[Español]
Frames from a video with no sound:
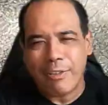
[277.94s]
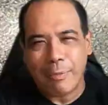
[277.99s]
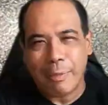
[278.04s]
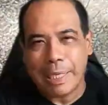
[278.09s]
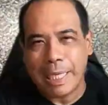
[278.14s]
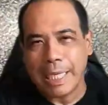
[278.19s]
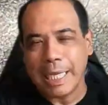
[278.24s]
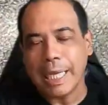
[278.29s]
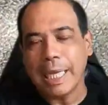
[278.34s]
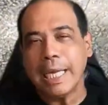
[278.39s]
la
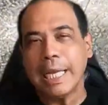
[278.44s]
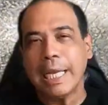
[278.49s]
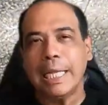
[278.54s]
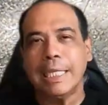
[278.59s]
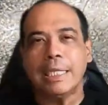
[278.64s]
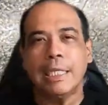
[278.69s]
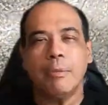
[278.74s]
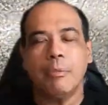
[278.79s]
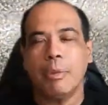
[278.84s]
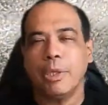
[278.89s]
familia que es
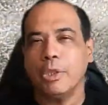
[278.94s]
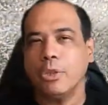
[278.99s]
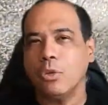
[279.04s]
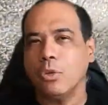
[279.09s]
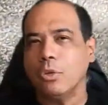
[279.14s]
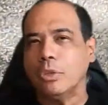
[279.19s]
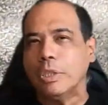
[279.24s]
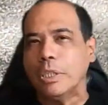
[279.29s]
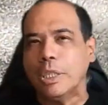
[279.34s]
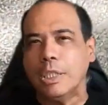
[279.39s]
grande, pues
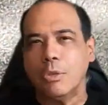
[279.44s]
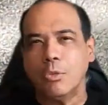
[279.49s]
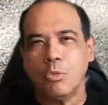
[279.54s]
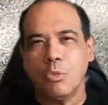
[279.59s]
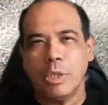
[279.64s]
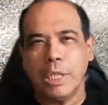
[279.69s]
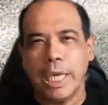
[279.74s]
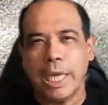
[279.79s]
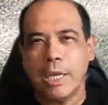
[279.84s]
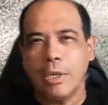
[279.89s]
todos se
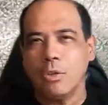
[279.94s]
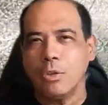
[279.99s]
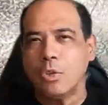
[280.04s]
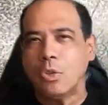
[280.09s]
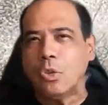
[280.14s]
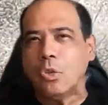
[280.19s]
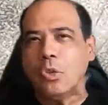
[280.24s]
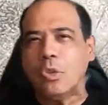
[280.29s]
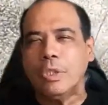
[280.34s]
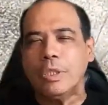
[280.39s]
reunieron,
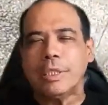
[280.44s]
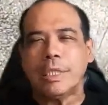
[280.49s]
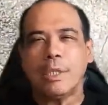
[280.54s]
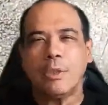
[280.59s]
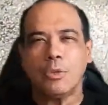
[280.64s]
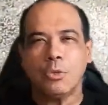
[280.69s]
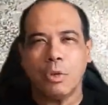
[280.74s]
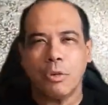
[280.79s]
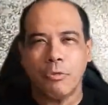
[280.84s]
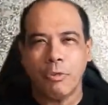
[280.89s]
todos
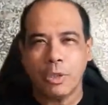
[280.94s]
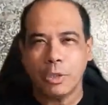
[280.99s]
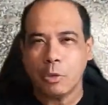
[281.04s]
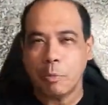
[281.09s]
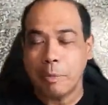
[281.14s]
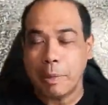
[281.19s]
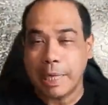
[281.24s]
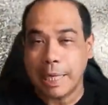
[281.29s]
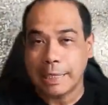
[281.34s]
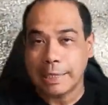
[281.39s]
hicieron su
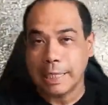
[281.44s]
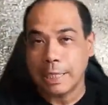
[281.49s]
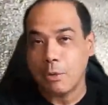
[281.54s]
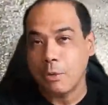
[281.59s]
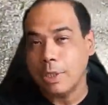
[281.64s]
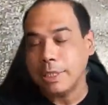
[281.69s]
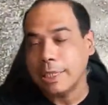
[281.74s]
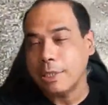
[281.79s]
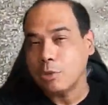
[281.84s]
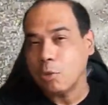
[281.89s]
esfuerzo para
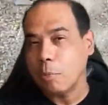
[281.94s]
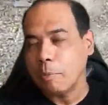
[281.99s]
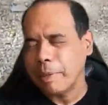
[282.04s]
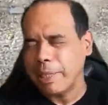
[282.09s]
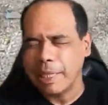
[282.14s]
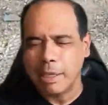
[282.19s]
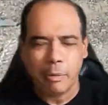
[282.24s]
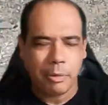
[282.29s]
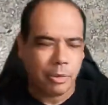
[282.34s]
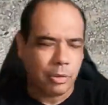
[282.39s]
hacernos esa
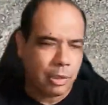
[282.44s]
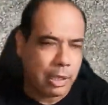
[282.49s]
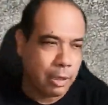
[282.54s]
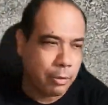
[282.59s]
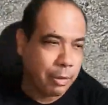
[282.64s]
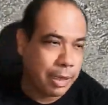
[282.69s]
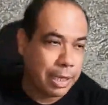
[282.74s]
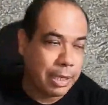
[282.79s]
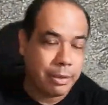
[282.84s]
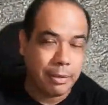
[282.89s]
sopita, bueno, la
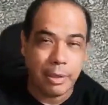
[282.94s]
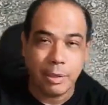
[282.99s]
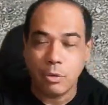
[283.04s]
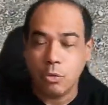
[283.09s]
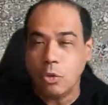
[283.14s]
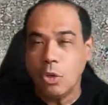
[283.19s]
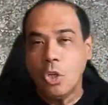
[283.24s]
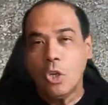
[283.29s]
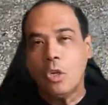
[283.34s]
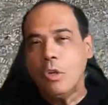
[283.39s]
cual,
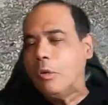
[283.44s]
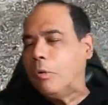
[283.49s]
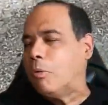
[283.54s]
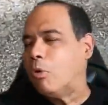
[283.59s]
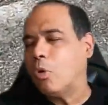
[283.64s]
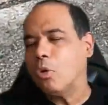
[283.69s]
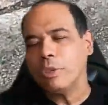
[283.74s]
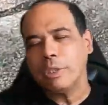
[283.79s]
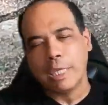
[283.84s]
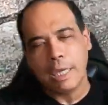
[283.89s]
bueno,
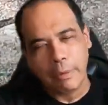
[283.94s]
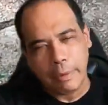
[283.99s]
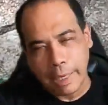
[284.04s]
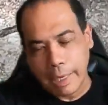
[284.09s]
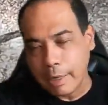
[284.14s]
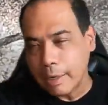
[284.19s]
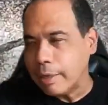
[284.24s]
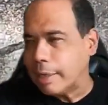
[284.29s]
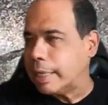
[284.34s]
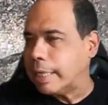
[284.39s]
otra
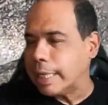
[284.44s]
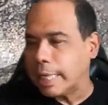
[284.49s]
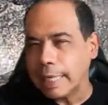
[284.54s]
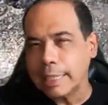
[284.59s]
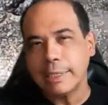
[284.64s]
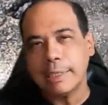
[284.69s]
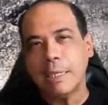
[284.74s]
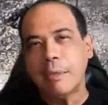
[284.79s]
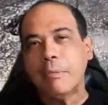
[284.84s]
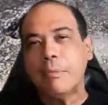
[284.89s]
vez
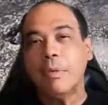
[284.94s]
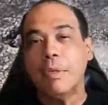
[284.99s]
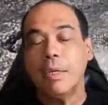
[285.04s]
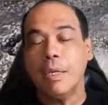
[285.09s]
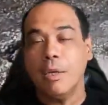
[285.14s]
gracias